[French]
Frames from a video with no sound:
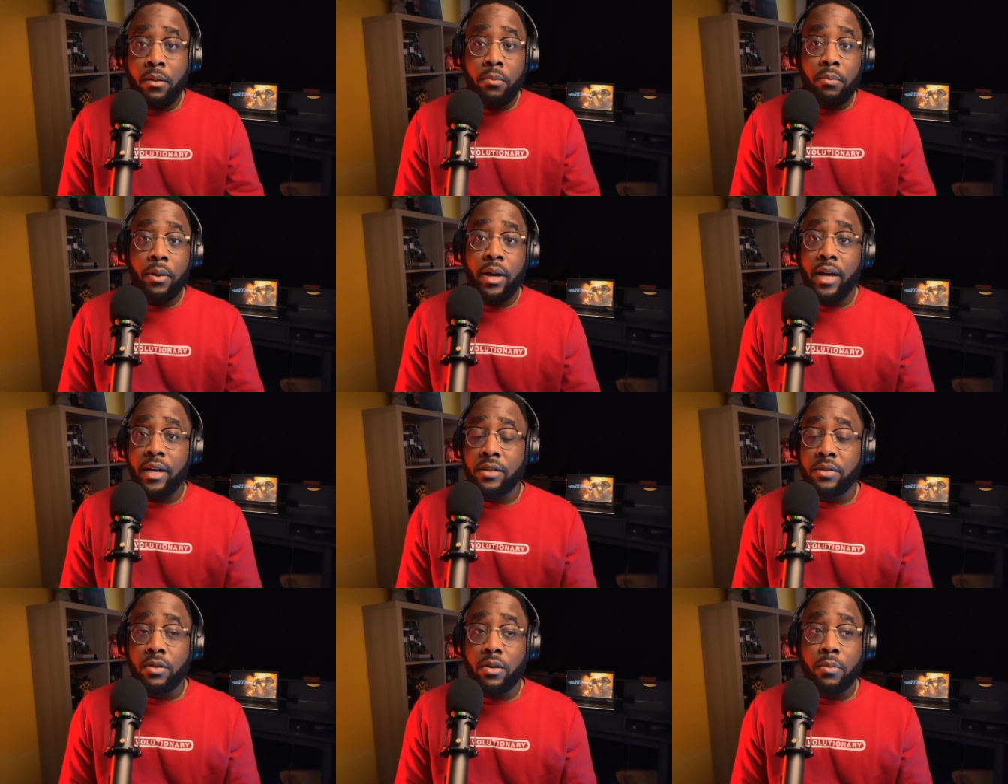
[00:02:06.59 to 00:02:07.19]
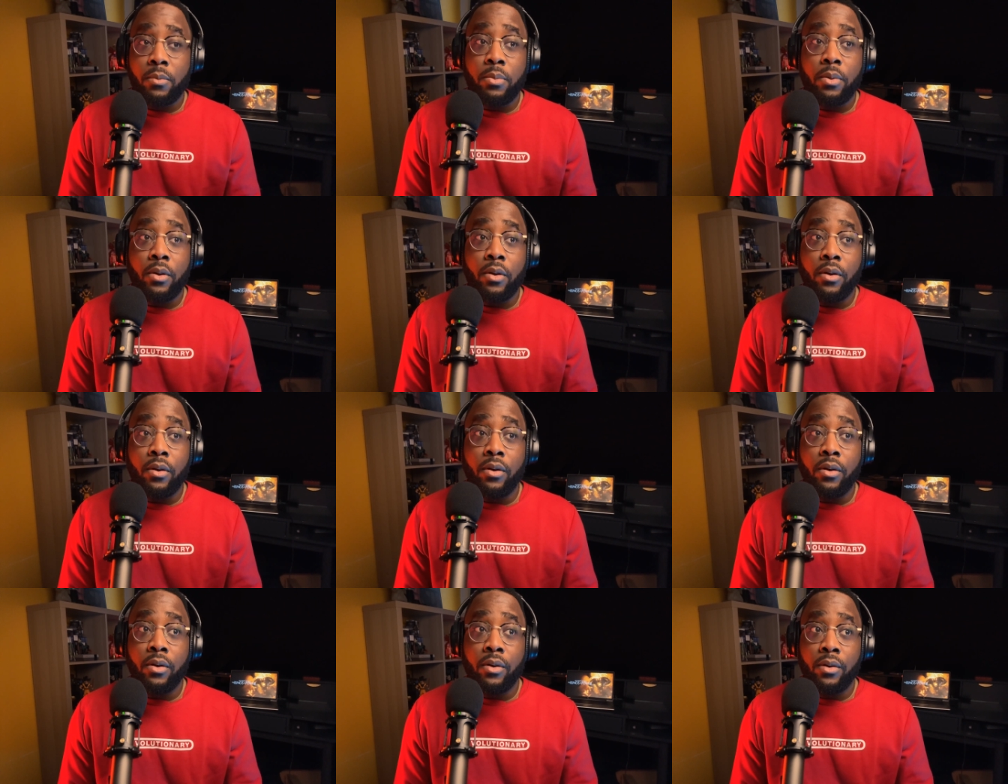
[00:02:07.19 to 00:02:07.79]
Par exemple,
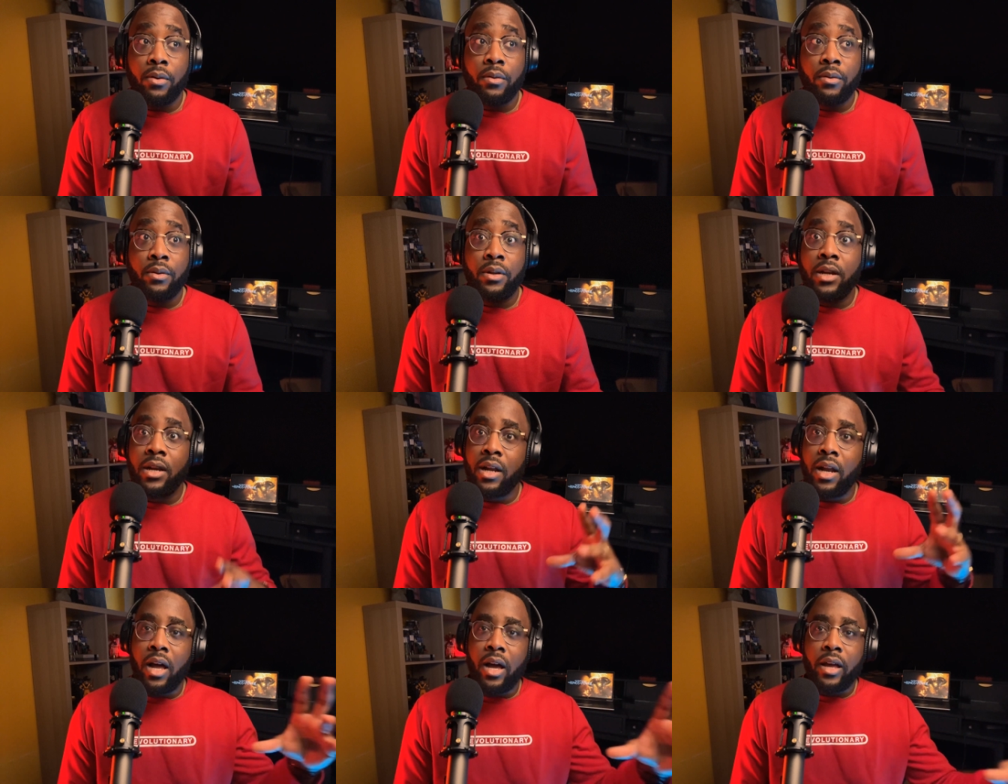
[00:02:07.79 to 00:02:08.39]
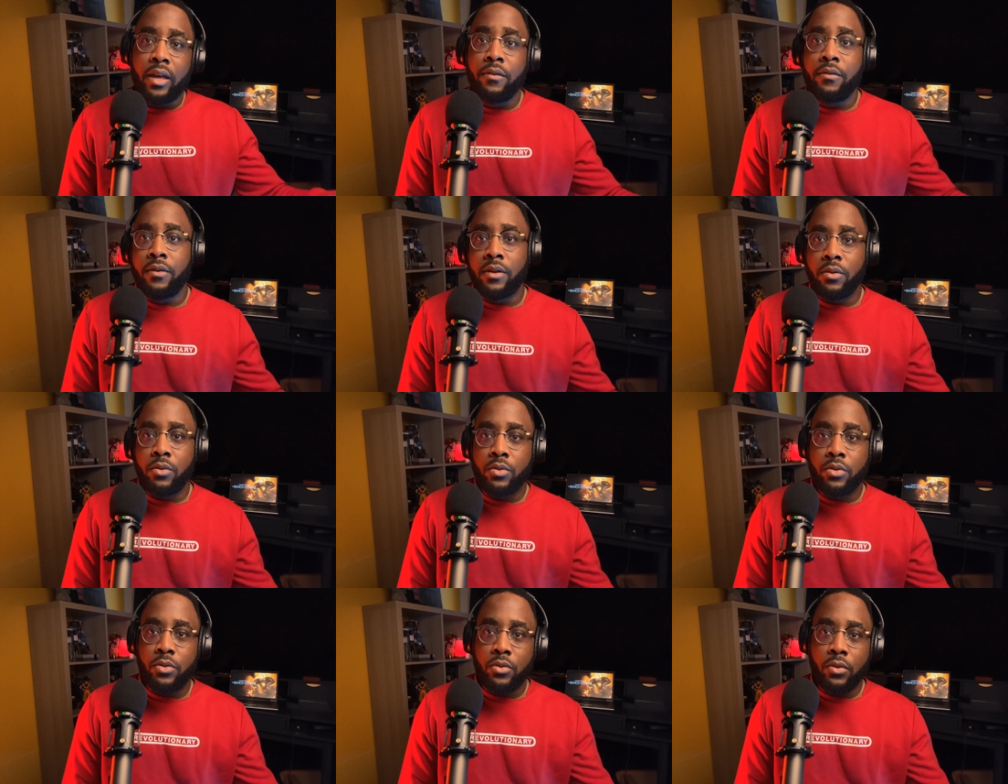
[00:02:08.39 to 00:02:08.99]
euh, l'arrivée
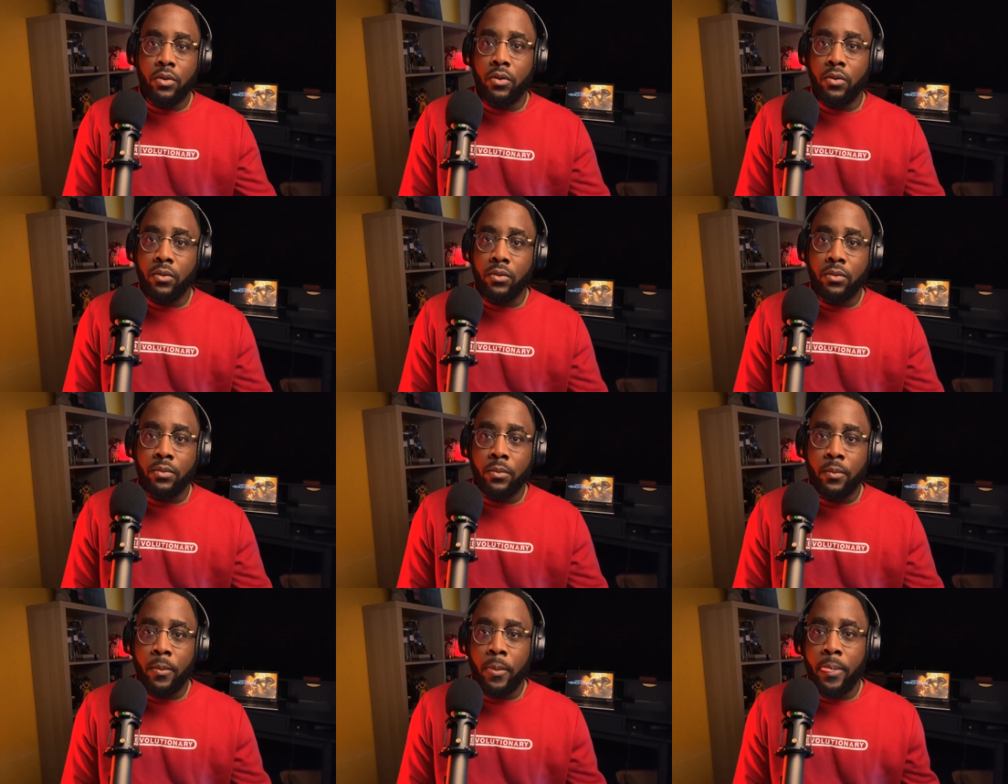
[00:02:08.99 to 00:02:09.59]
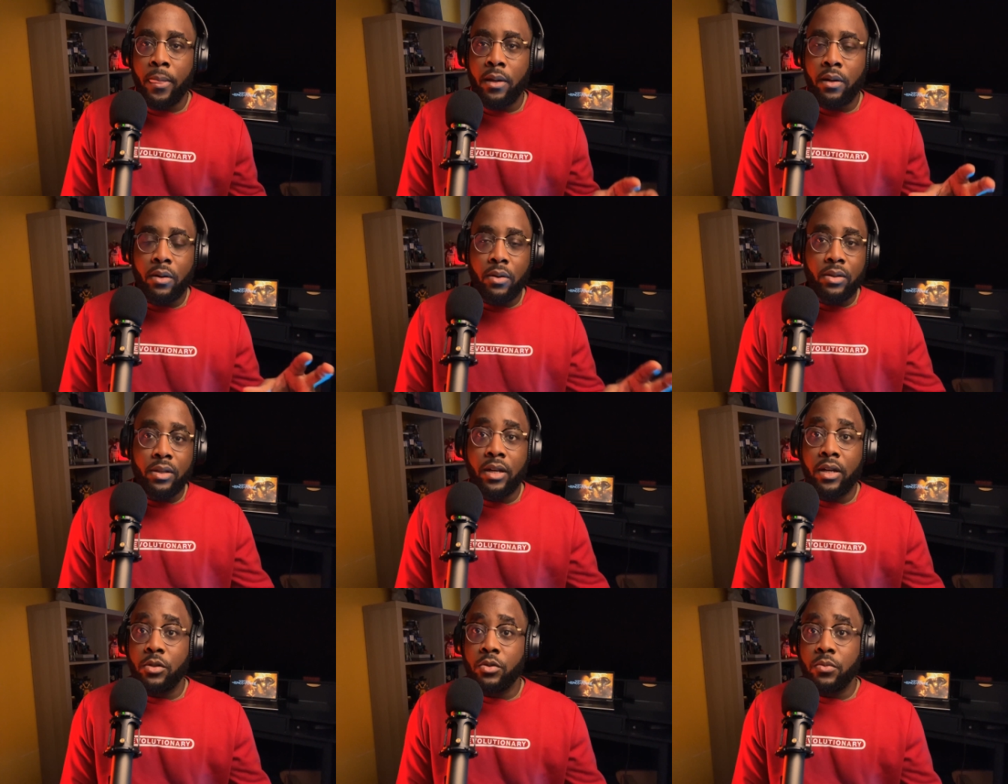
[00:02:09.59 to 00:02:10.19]
de Sauron en
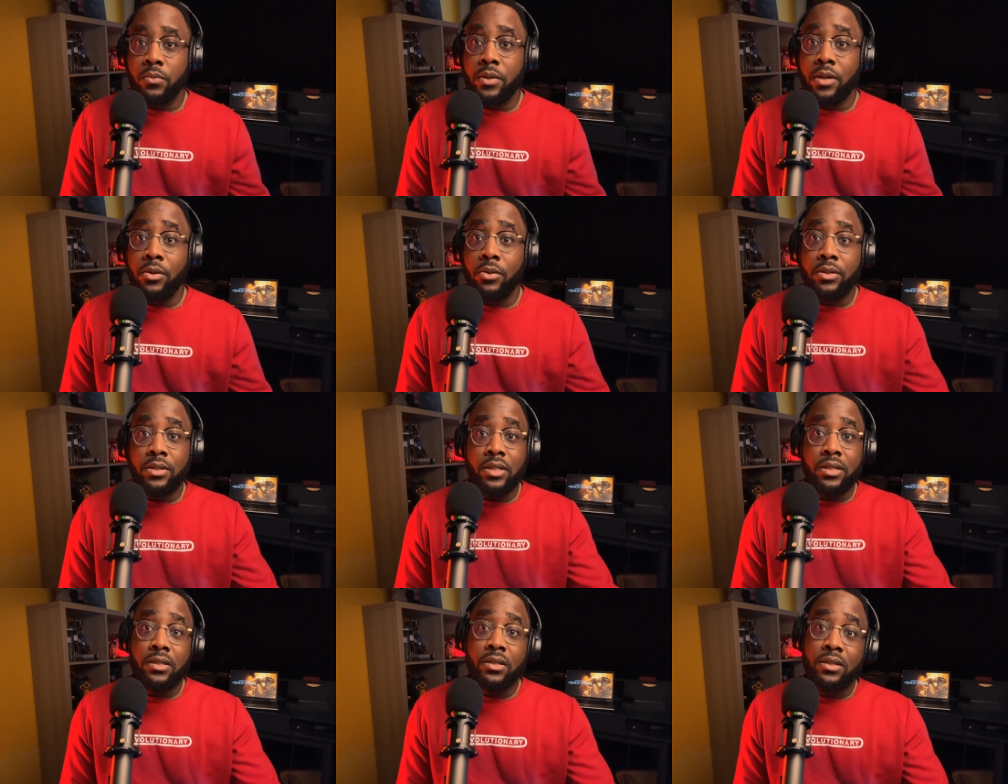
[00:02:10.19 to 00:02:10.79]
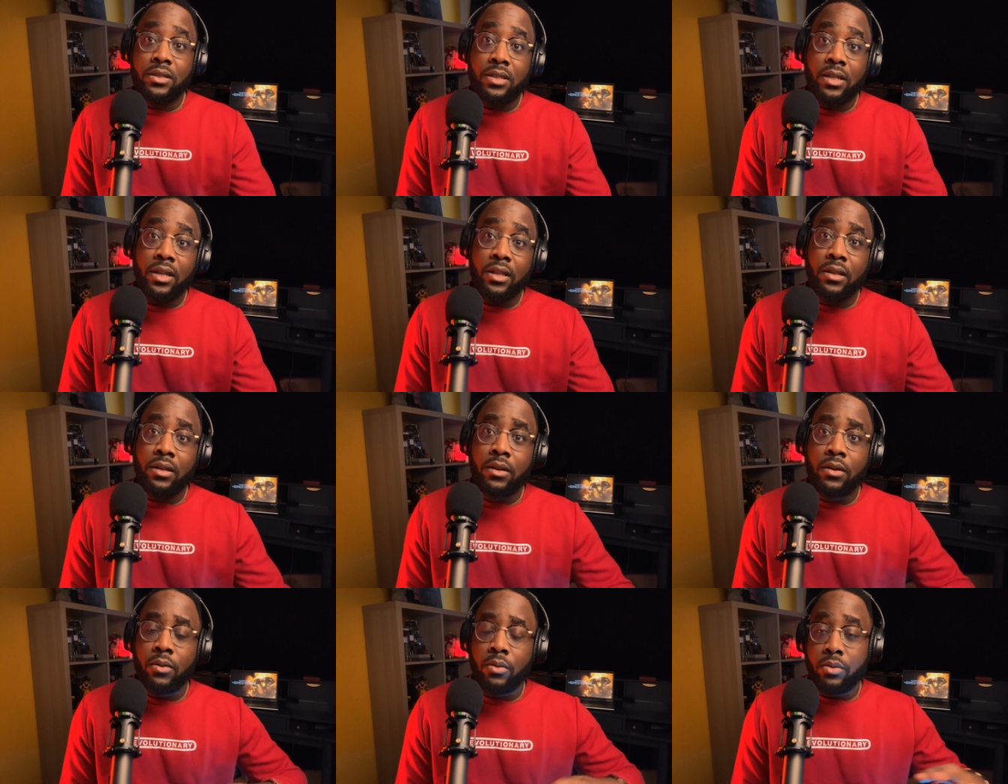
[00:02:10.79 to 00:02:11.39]
Terre du Milieu, c'est censé
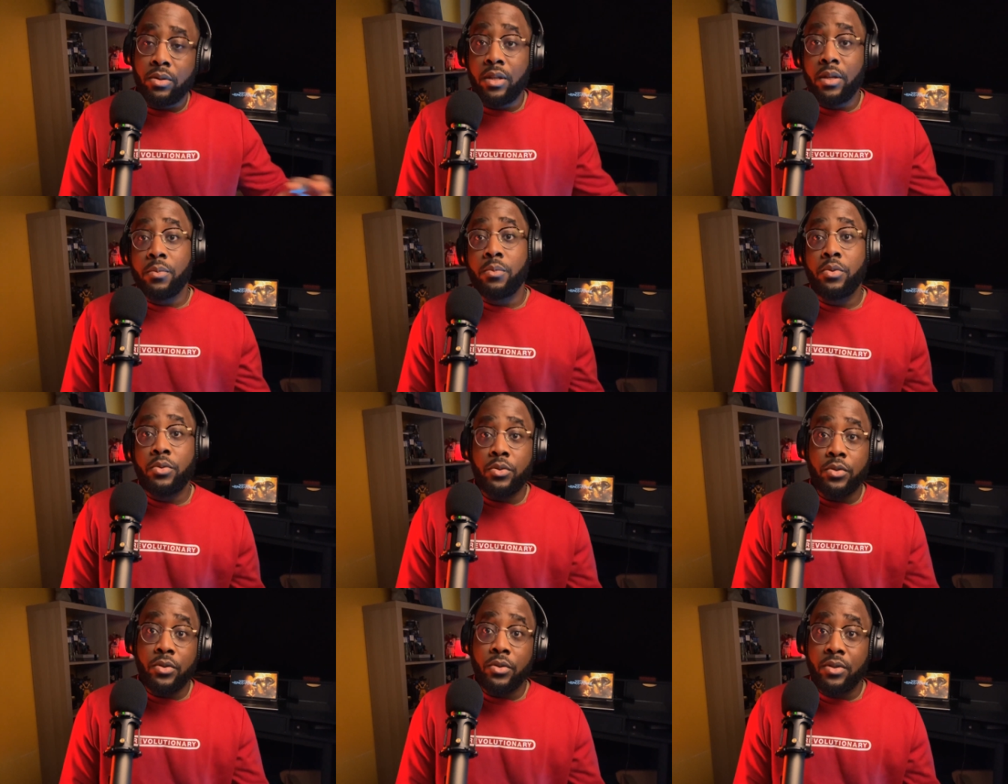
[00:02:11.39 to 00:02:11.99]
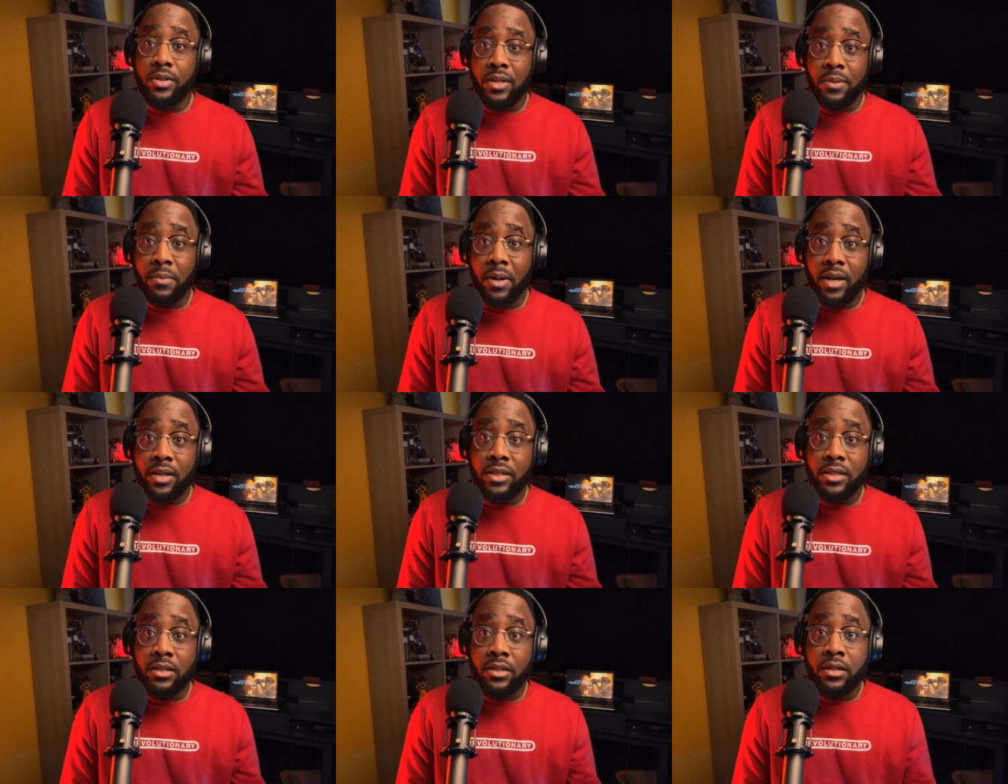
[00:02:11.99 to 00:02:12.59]
être au début du deuxième
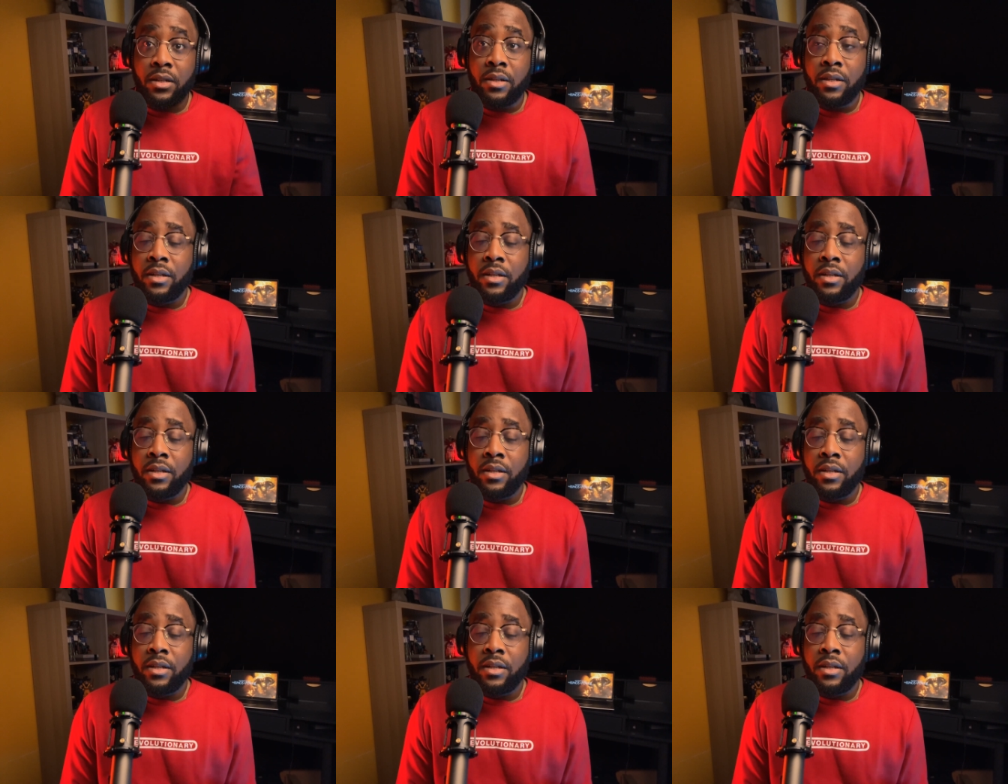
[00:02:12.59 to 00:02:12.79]
âge.